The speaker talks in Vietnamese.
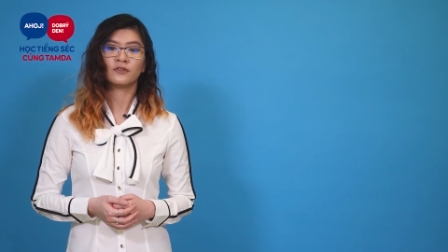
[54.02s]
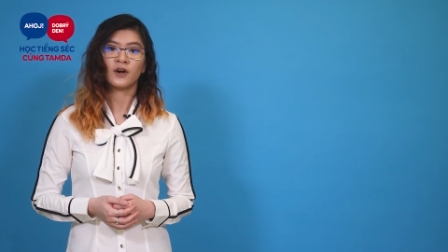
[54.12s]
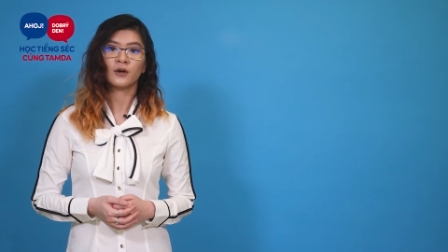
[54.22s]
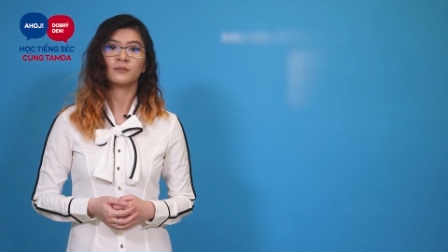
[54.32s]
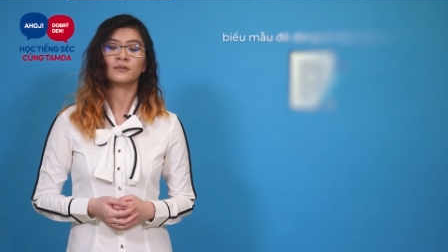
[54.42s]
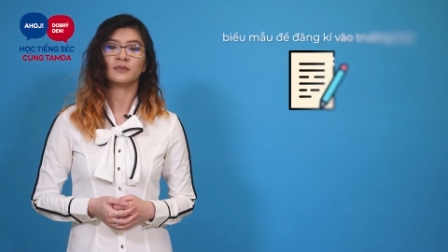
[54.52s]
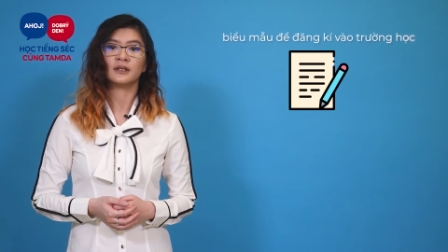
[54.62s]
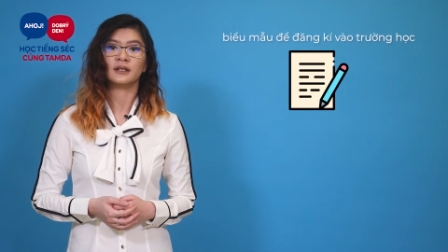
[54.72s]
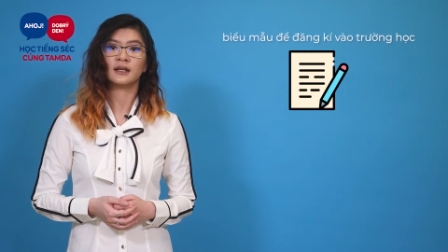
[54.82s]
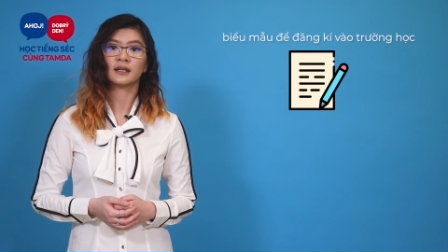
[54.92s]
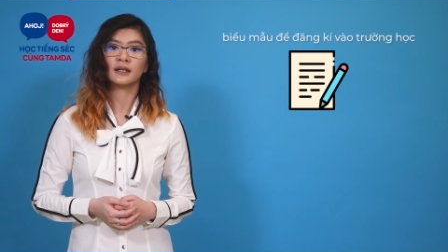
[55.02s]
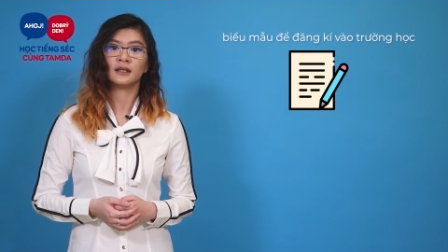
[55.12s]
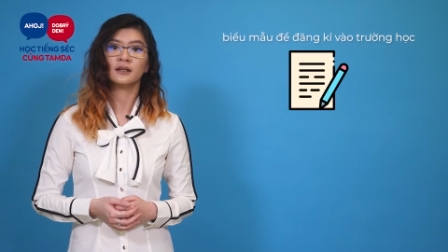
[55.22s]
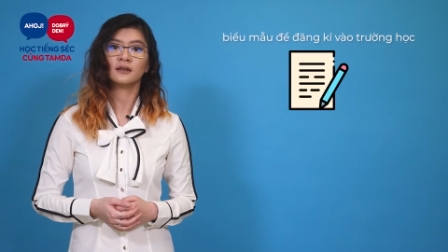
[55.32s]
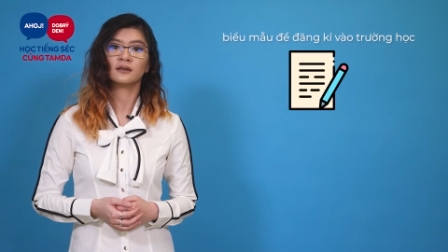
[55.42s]
Form để đăng
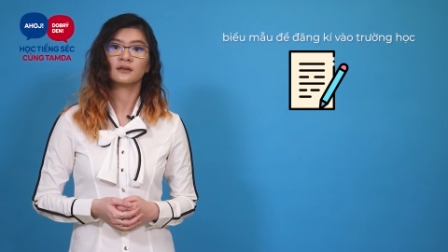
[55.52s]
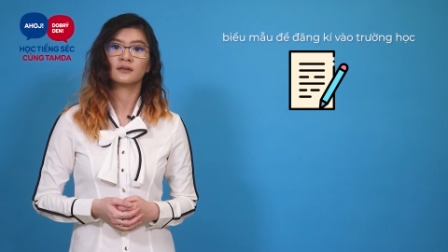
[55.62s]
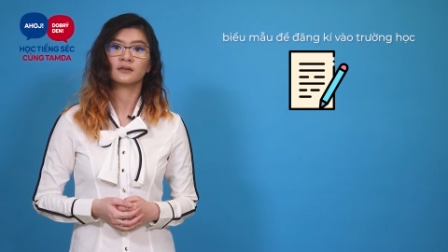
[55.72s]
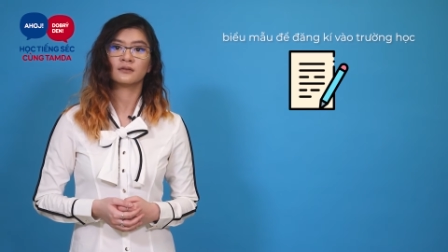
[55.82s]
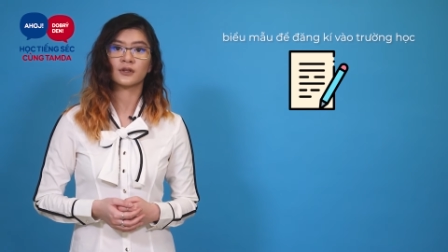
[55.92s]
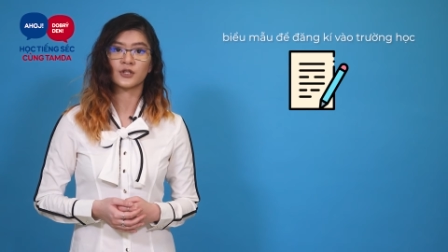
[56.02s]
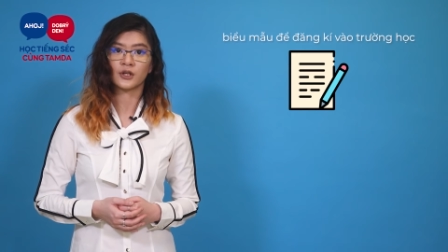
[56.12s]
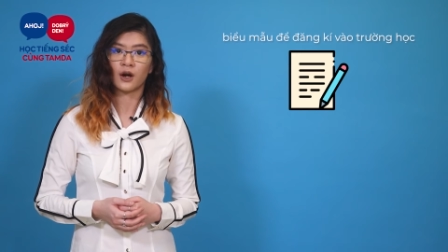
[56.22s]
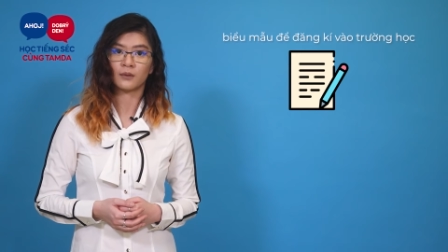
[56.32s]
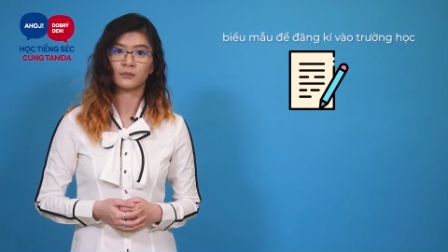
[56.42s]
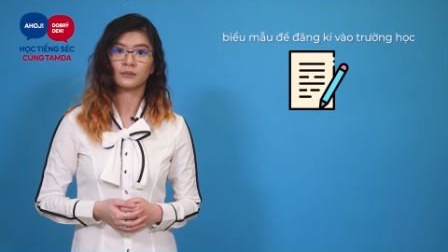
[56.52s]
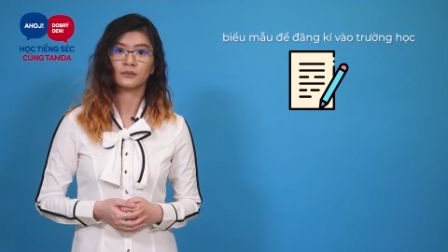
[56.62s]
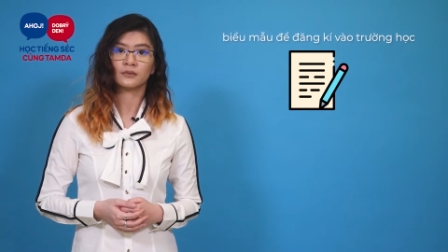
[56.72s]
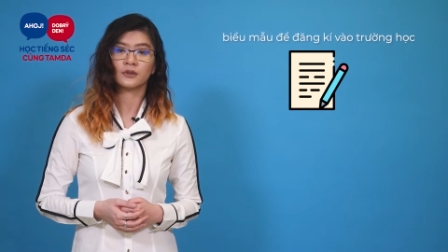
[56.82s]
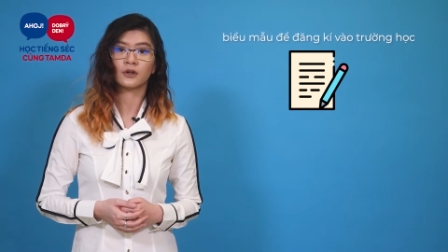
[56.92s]
ký vào trường học
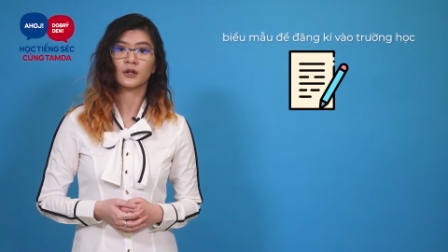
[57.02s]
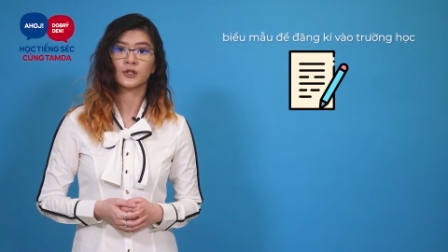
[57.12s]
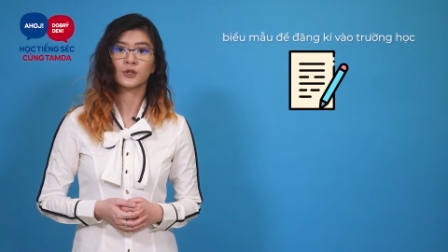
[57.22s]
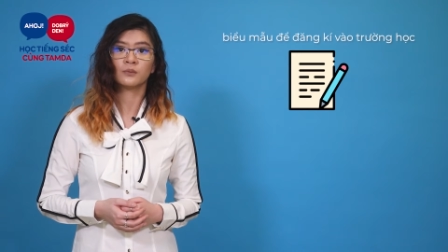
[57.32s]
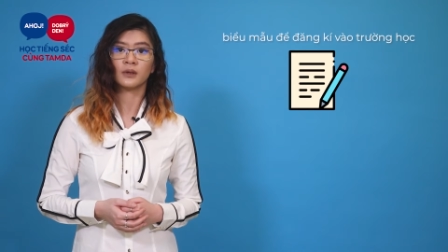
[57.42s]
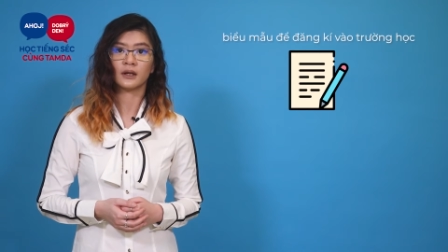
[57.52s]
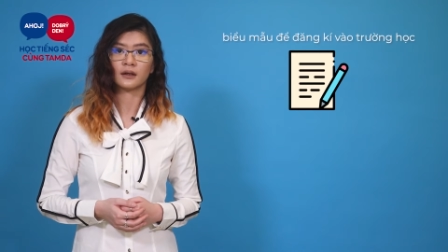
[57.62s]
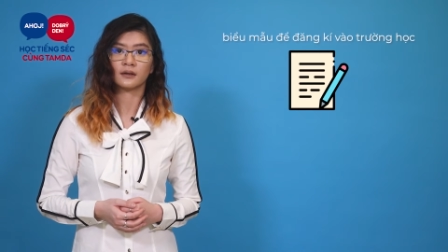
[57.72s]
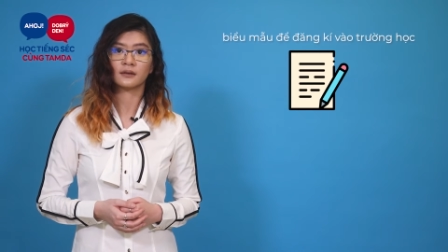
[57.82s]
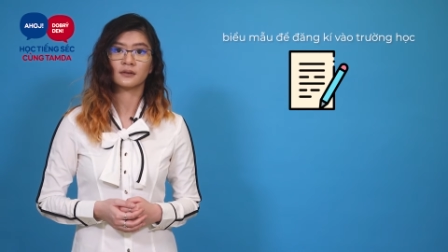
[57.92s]
được gọi chung là